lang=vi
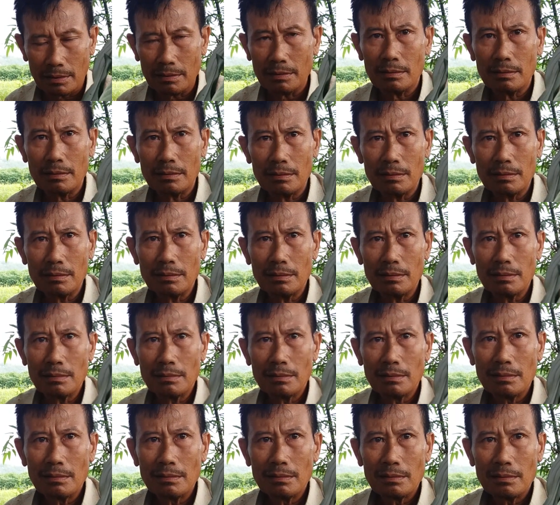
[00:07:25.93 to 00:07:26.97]
chỉ cho mình
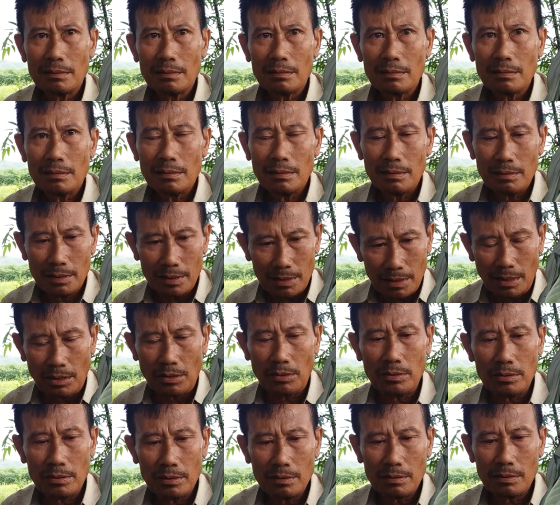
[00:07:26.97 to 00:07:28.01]
đây bất cái đây chưa anh
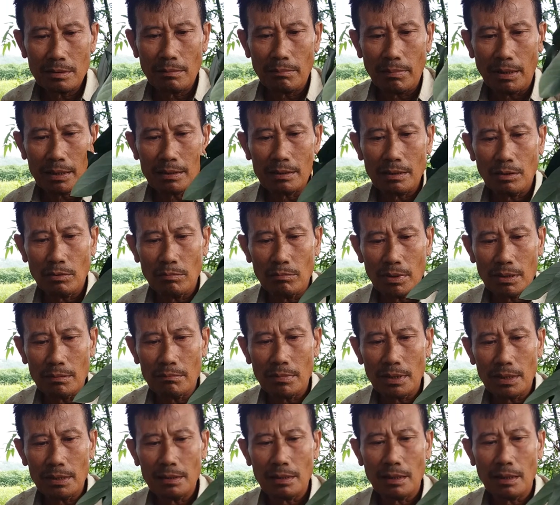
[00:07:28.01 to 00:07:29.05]
rồi rồi bắt đầu mình
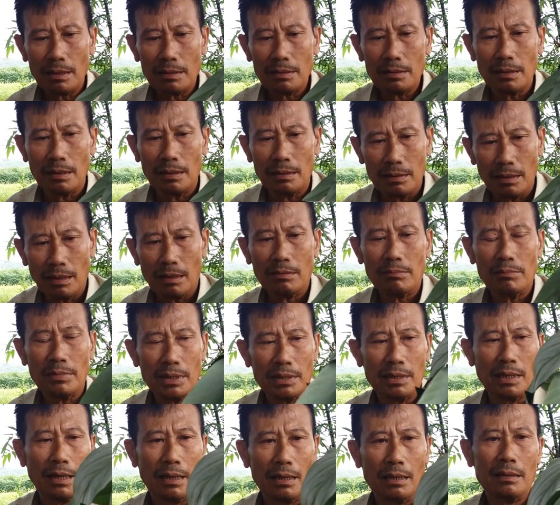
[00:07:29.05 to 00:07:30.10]
mới à, giữ đó
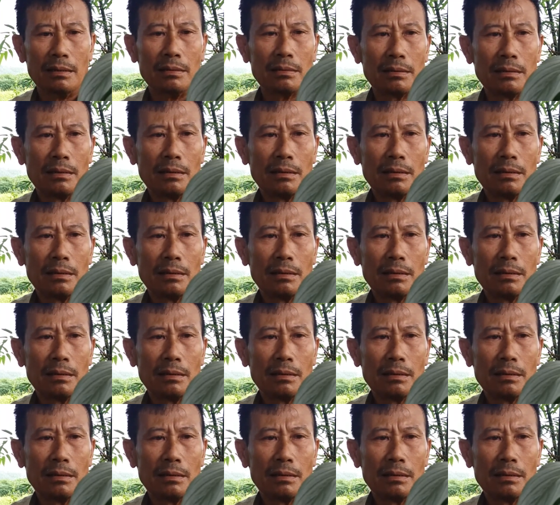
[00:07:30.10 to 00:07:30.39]
mình về